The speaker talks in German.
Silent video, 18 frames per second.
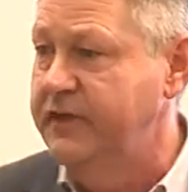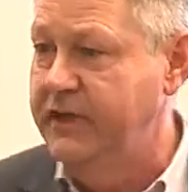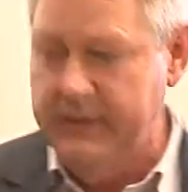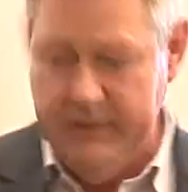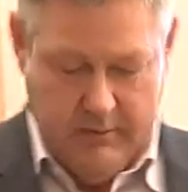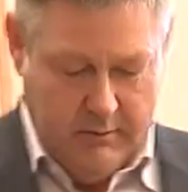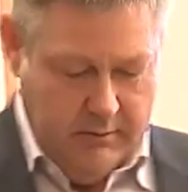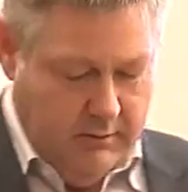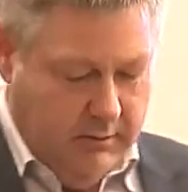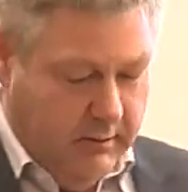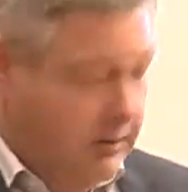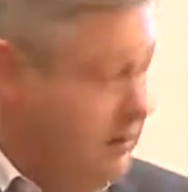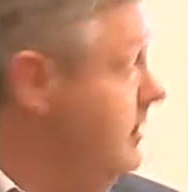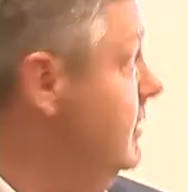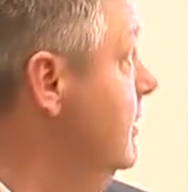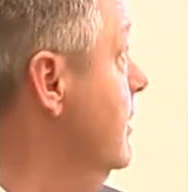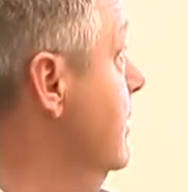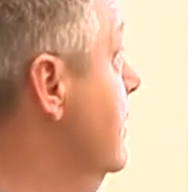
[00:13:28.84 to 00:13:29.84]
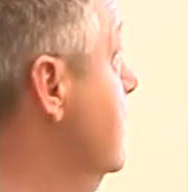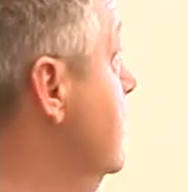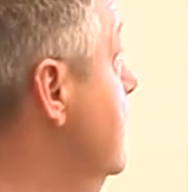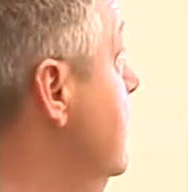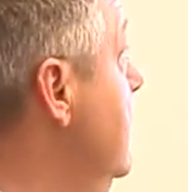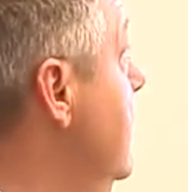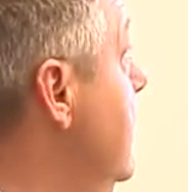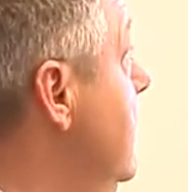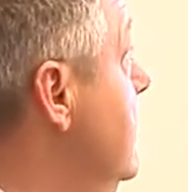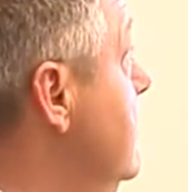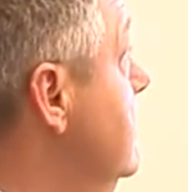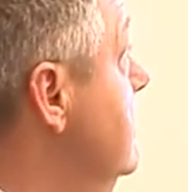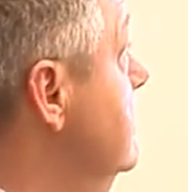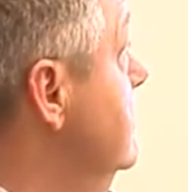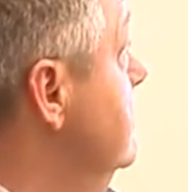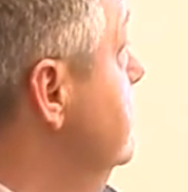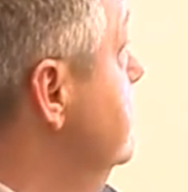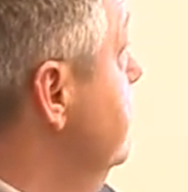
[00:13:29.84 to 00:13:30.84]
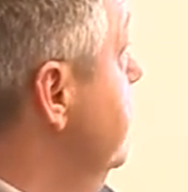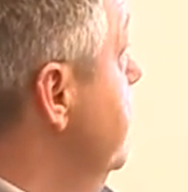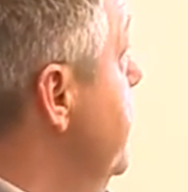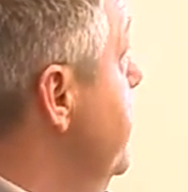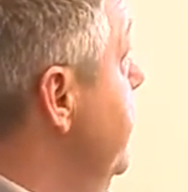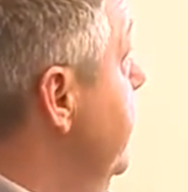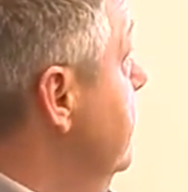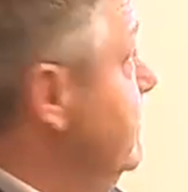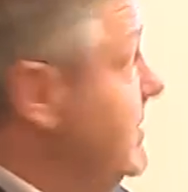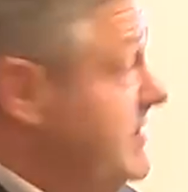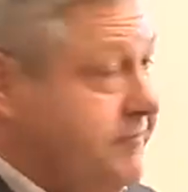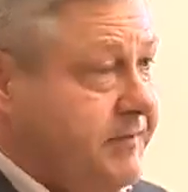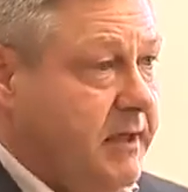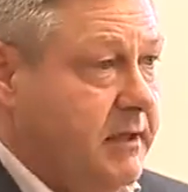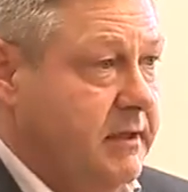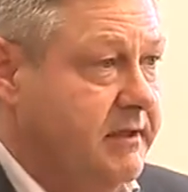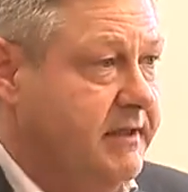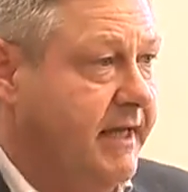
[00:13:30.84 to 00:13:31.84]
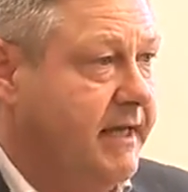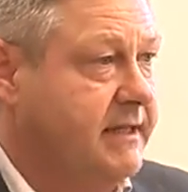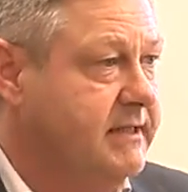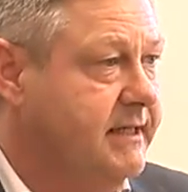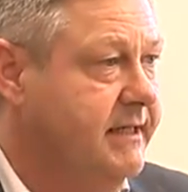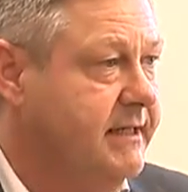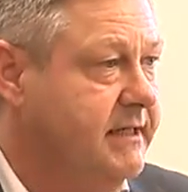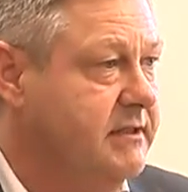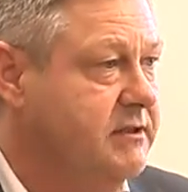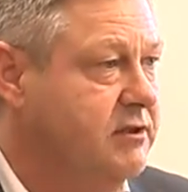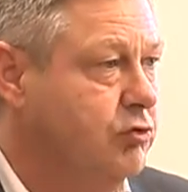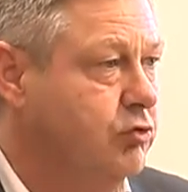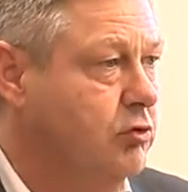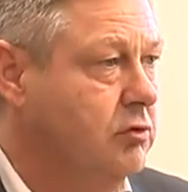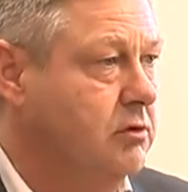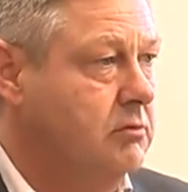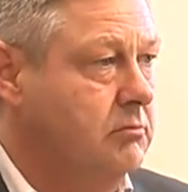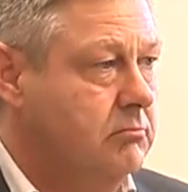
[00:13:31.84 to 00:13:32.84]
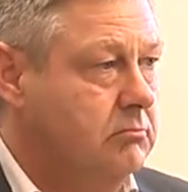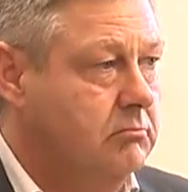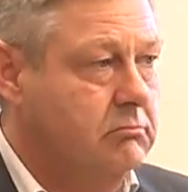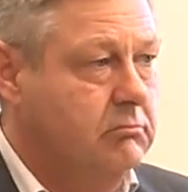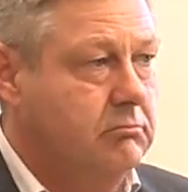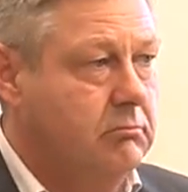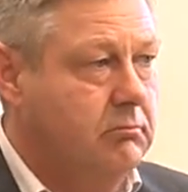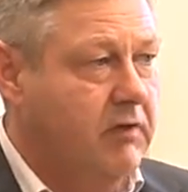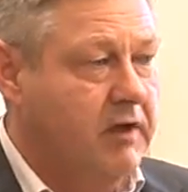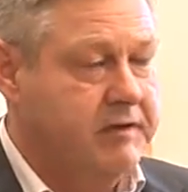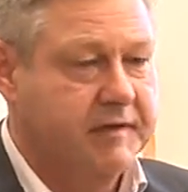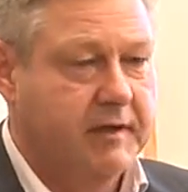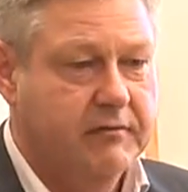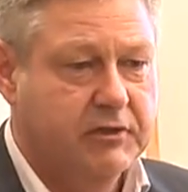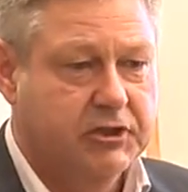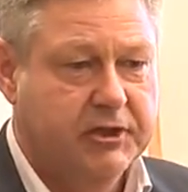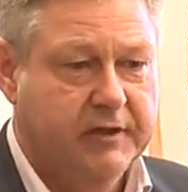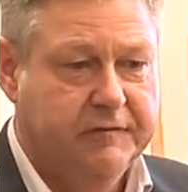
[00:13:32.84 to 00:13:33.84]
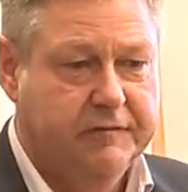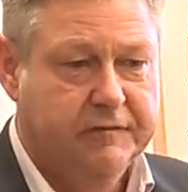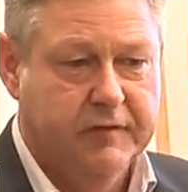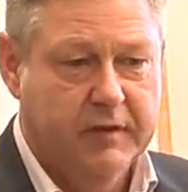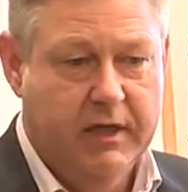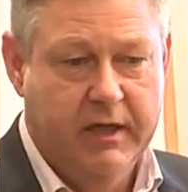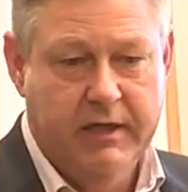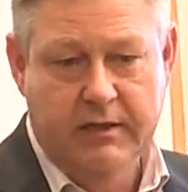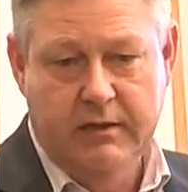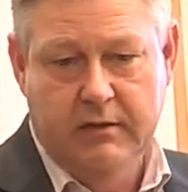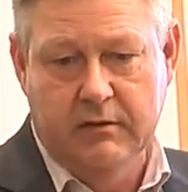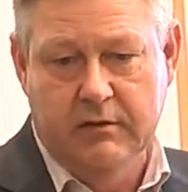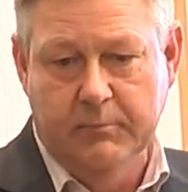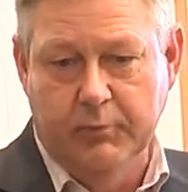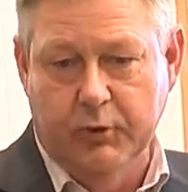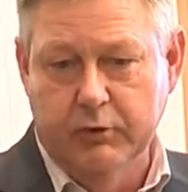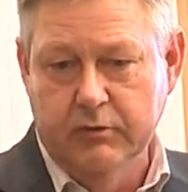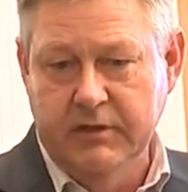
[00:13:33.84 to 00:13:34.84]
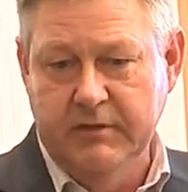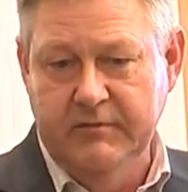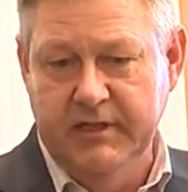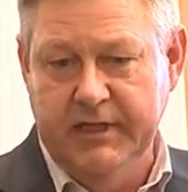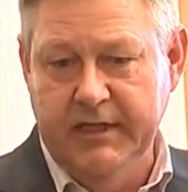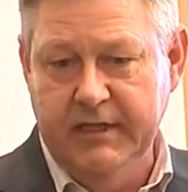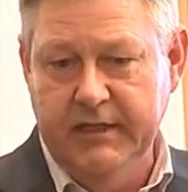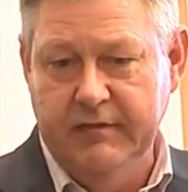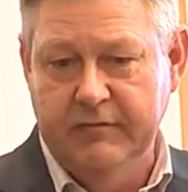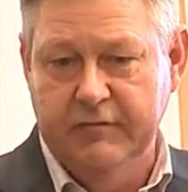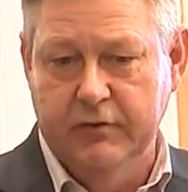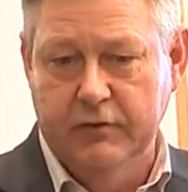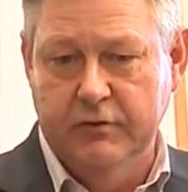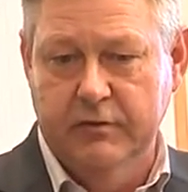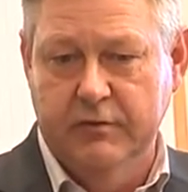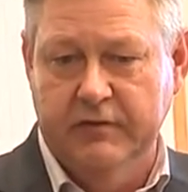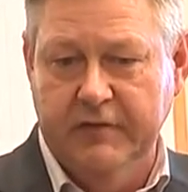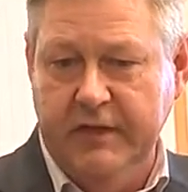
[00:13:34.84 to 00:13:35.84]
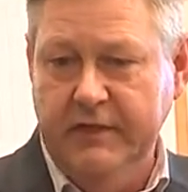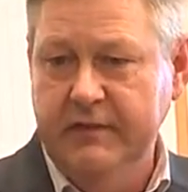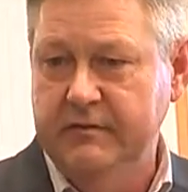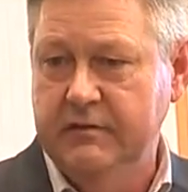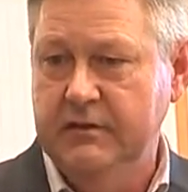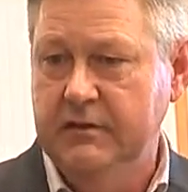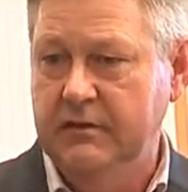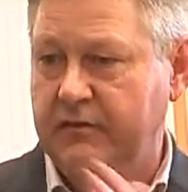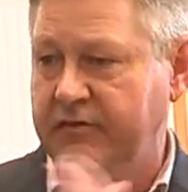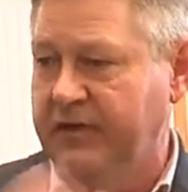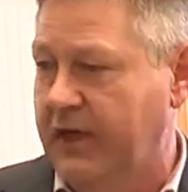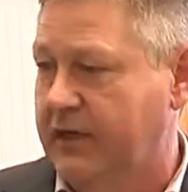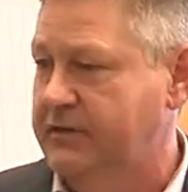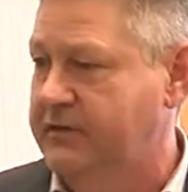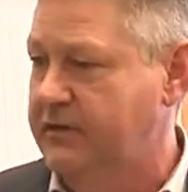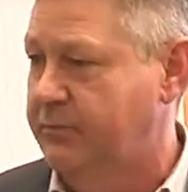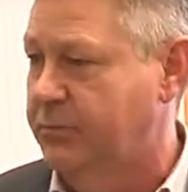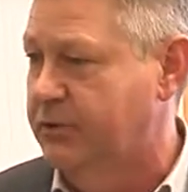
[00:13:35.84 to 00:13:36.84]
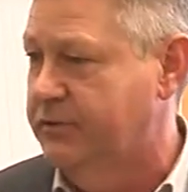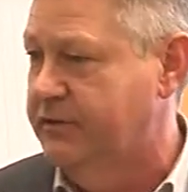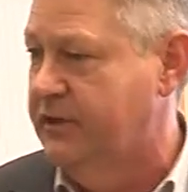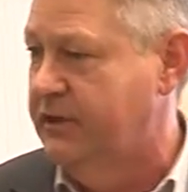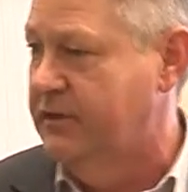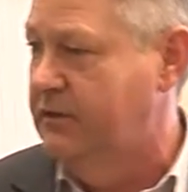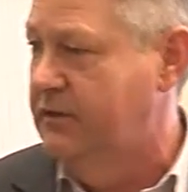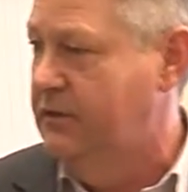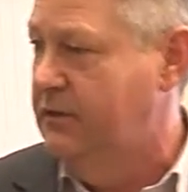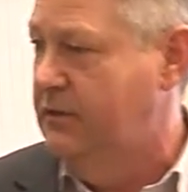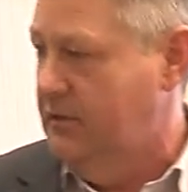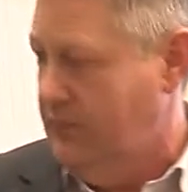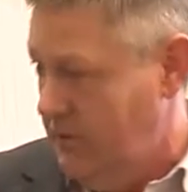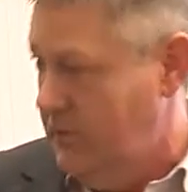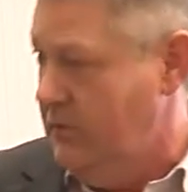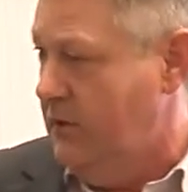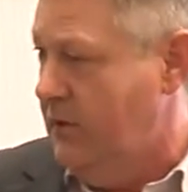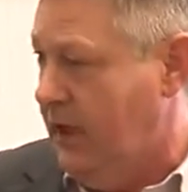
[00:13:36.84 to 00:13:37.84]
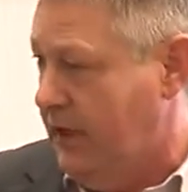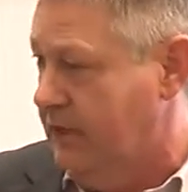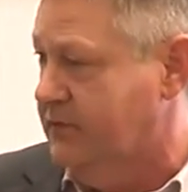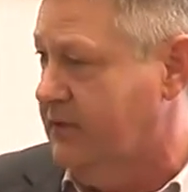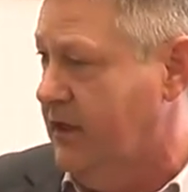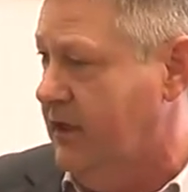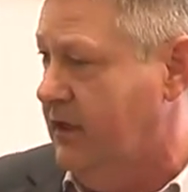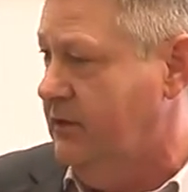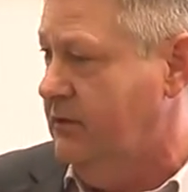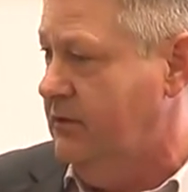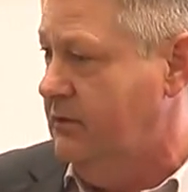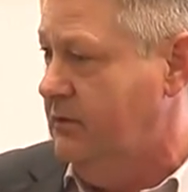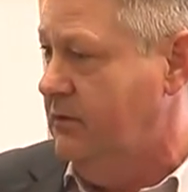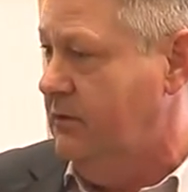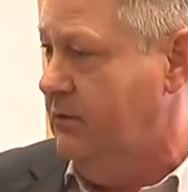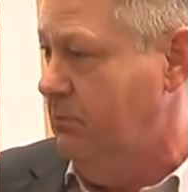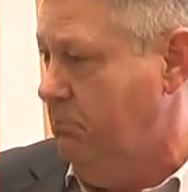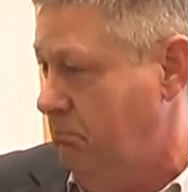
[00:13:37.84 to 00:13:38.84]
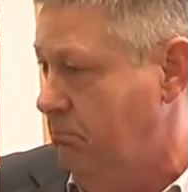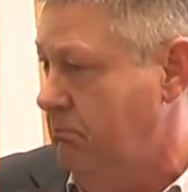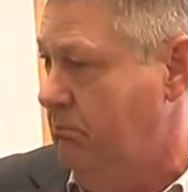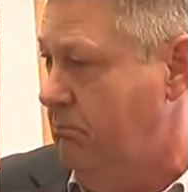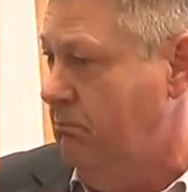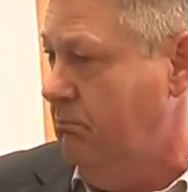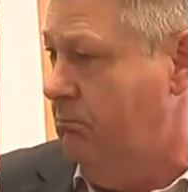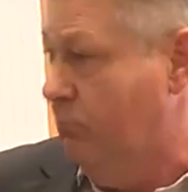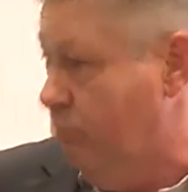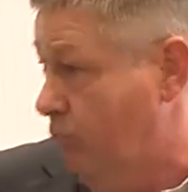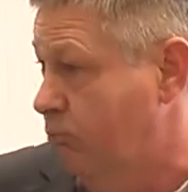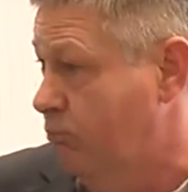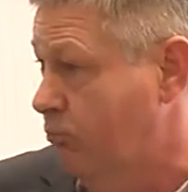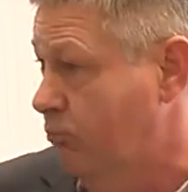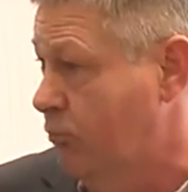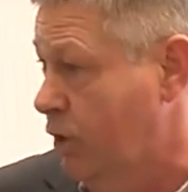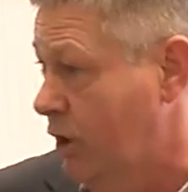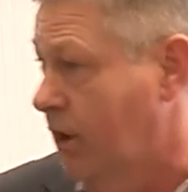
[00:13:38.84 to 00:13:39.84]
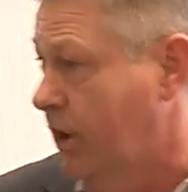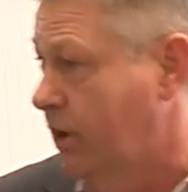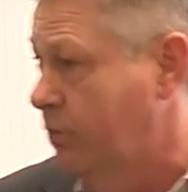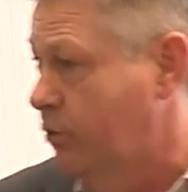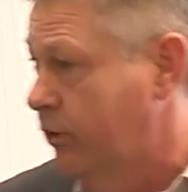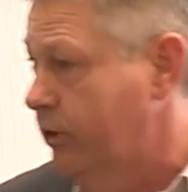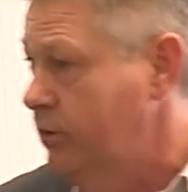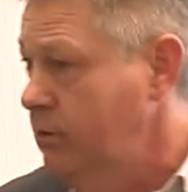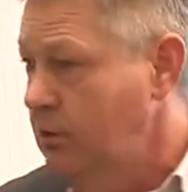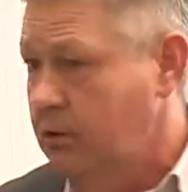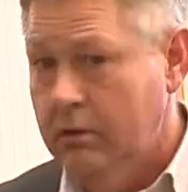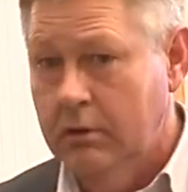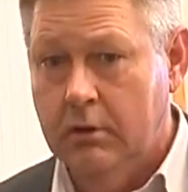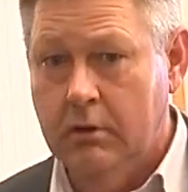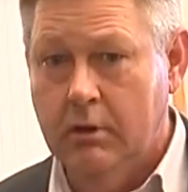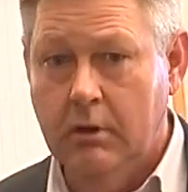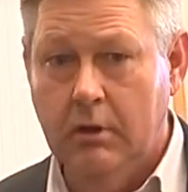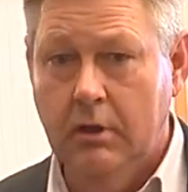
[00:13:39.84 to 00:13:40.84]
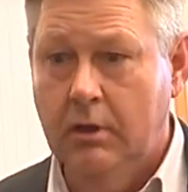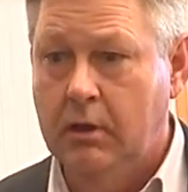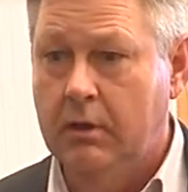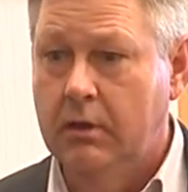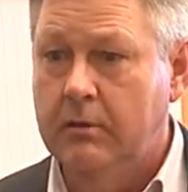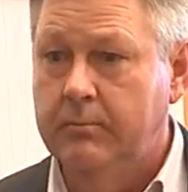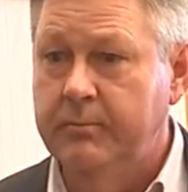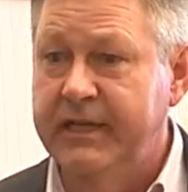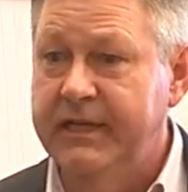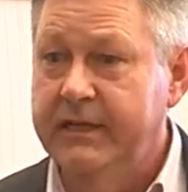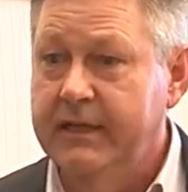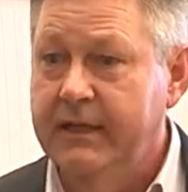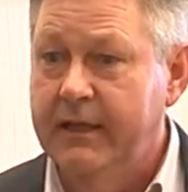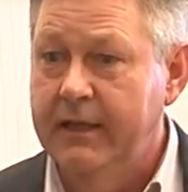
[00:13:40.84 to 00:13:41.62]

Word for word: jeder. Ja. Was wir tagtäglich tun, war selber Chef, hey, die Produktivität von 60 auf 80 Prozent. Alles klar? Klar, oder? Bitte?